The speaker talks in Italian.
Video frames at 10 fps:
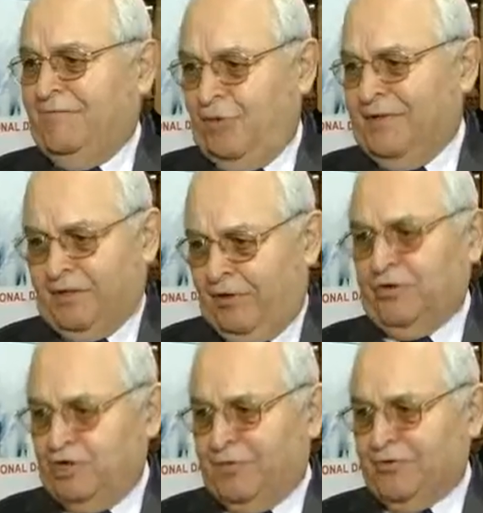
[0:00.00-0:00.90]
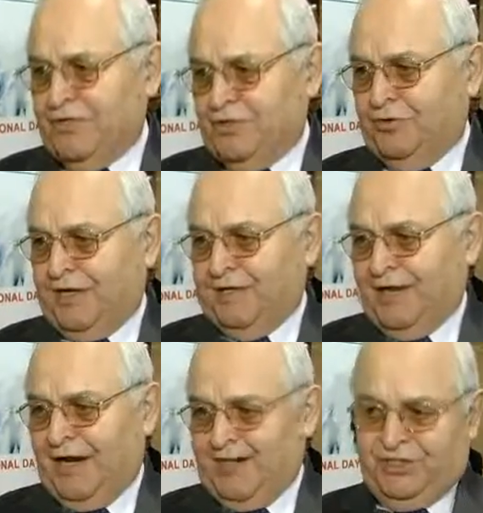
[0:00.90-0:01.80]
e vuol metterlo a disposizione
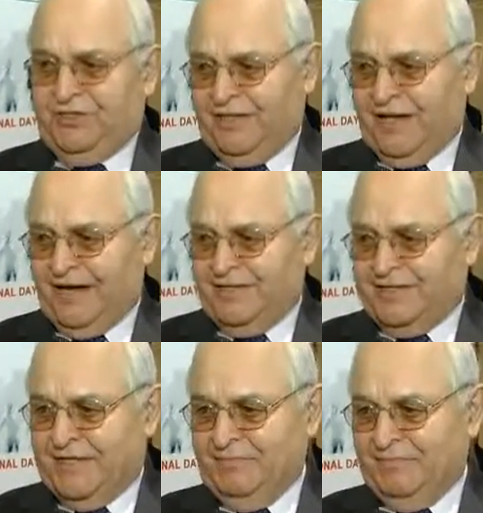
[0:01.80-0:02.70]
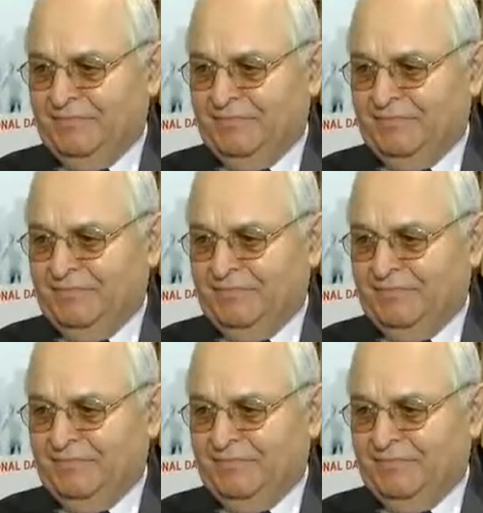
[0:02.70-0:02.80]
della cittadinanza.